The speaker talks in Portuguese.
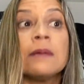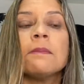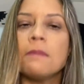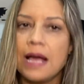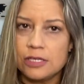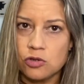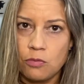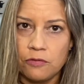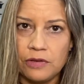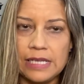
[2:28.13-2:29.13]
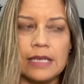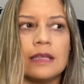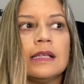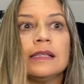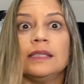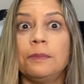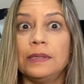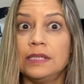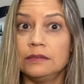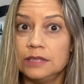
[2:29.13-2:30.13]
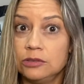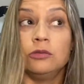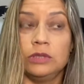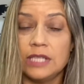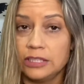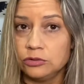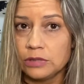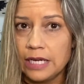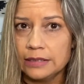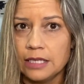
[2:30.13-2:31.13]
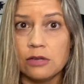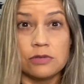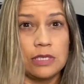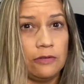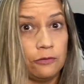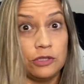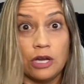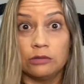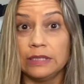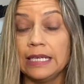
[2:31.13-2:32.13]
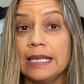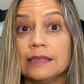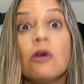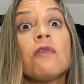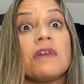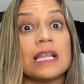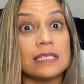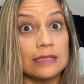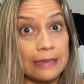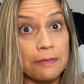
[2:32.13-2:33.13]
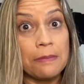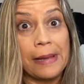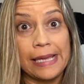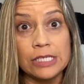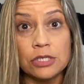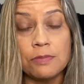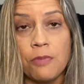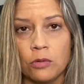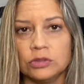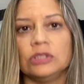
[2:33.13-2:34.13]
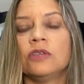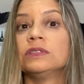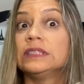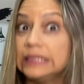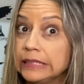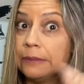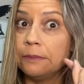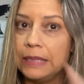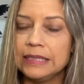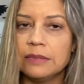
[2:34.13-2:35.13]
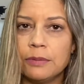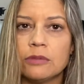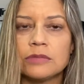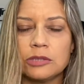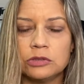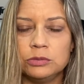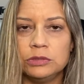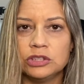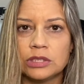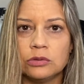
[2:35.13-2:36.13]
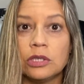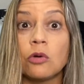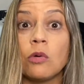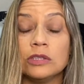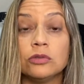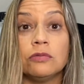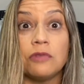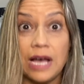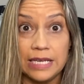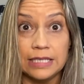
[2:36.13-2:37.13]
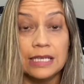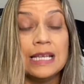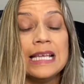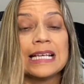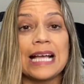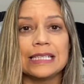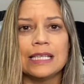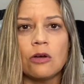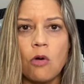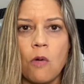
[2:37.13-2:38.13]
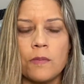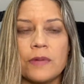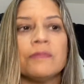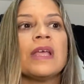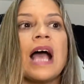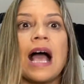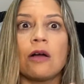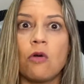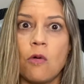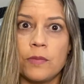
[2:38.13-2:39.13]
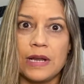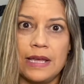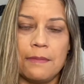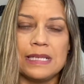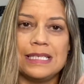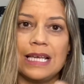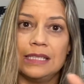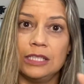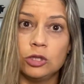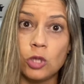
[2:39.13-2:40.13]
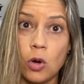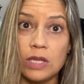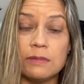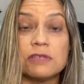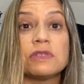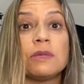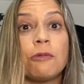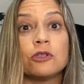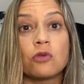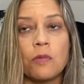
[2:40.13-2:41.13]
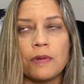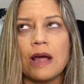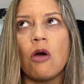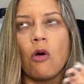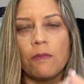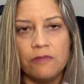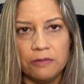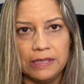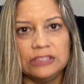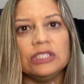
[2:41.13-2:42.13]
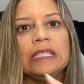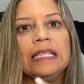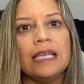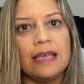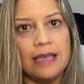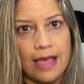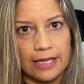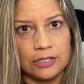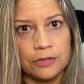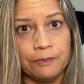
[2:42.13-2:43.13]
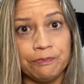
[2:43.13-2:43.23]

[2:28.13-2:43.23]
Mas, como eu falei, dependendo da anuidade do cartão, se ele for de alta renda, oferece até mais pontos. Então, você também tem que perguntar à tua administradora quanto vale cada compra. A compra é baseada em dólar, mas você pode comprar, obviamente, em reais.